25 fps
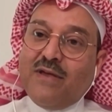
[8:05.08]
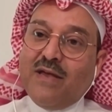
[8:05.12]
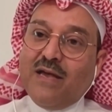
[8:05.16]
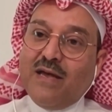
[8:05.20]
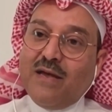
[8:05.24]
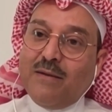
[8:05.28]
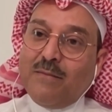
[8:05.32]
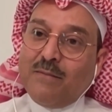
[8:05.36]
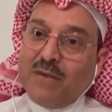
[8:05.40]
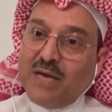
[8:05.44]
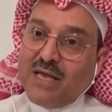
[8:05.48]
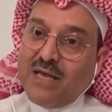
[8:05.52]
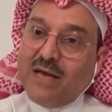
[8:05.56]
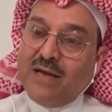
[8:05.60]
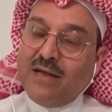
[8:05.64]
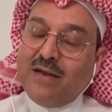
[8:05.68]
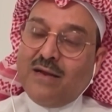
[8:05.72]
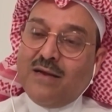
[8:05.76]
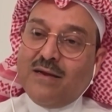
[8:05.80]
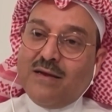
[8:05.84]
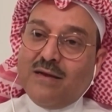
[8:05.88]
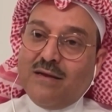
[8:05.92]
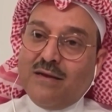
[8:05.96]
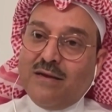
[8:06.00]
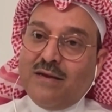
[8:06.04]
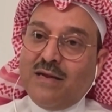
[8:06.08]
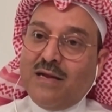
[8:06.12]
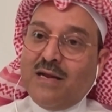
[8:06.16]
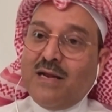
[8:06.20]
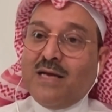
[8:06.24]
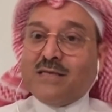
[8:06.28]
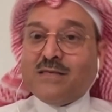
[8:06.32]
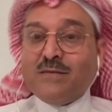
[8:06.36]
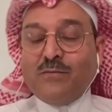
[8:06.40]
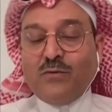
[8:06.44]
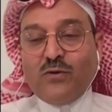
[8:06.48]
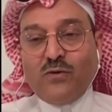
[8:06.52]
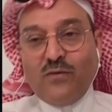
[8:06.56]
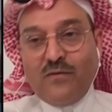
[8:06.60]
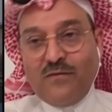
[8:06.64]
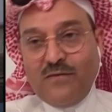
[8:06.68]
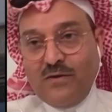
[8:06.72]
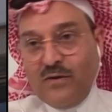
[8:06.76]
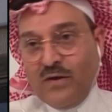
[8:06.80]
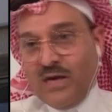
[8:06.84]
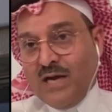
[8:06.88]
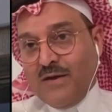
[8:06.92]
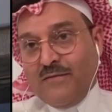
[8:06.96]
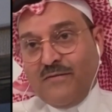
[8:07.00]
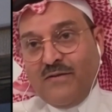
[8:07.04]
في مكان انه لازم
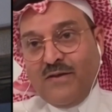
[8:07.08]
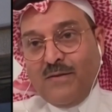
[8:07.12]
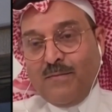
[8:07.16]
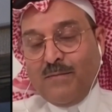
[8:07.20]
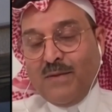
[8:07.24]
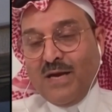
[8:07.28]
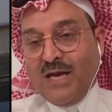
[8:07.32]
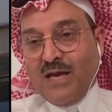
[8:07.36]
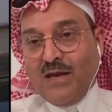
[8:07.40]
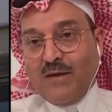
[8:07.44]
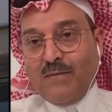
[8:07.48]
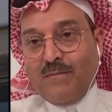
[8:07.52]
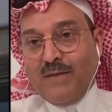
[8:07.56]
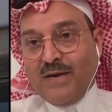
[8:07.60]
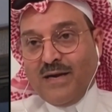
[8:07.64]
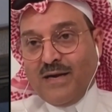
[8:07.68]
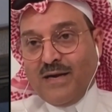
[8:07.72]
يكون هناك في بنك